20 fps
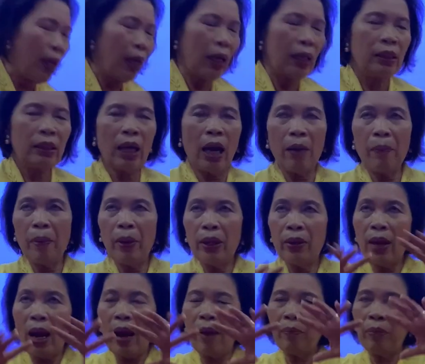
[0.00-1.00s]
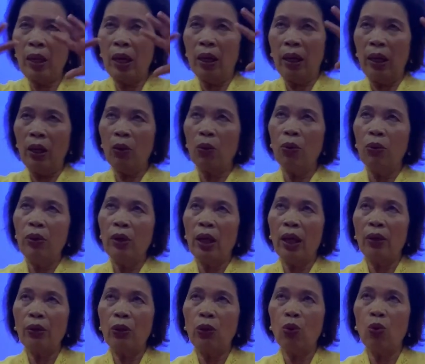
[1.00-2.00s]
อาจารย์พยายามเนี่ยให้คุณ
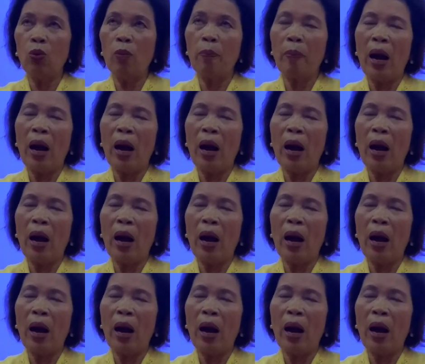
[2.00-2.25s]
เนี่ยดู